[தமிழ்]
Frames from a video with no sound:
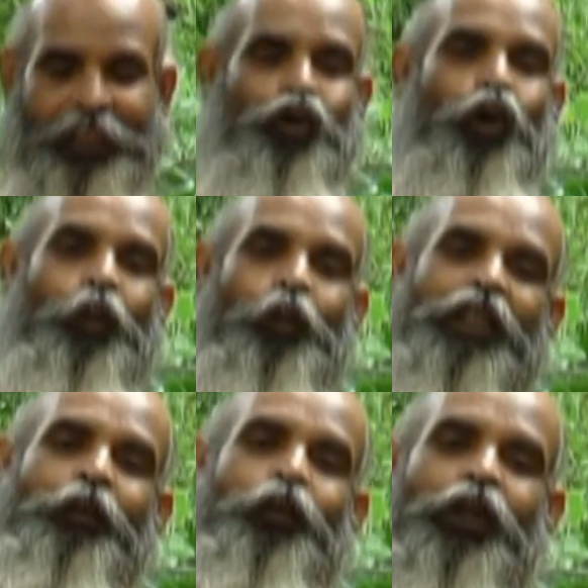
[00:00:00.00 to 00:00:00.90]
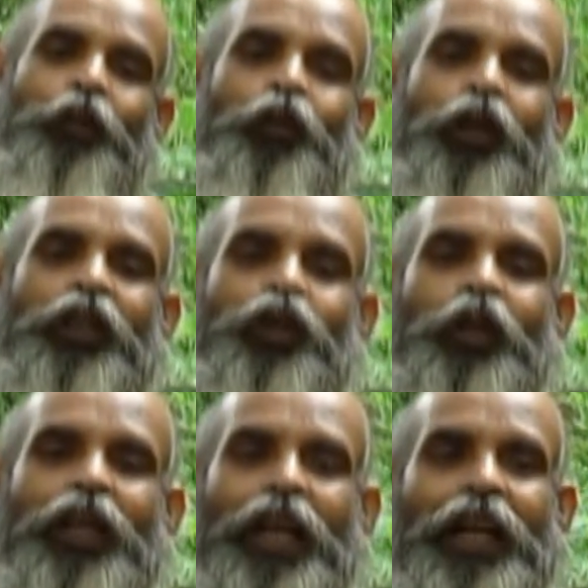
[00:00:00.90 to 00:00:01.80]
சூப்பு பற்றி போன
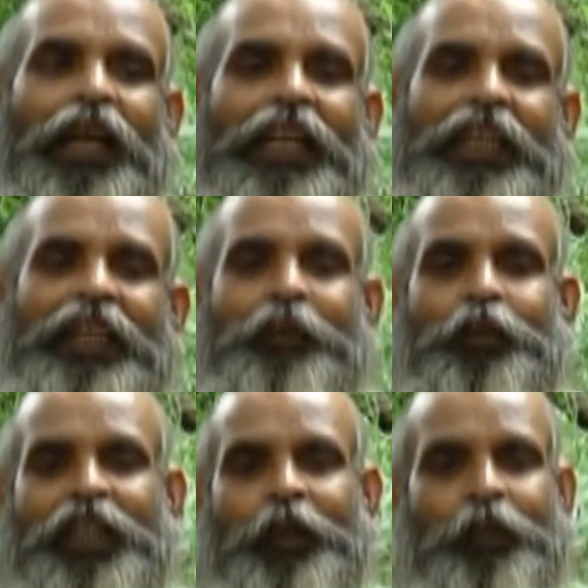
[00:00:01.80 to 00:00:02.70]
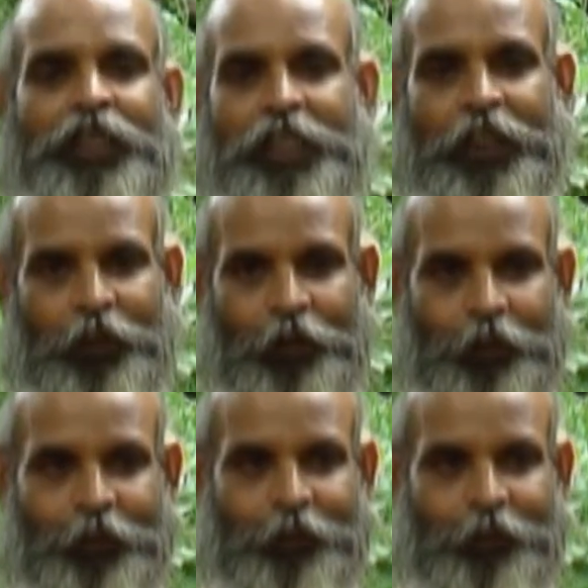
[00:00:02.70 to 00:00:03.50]
தொடரில் அலி பற்றி பேசிகிட்டு இருந்தோம்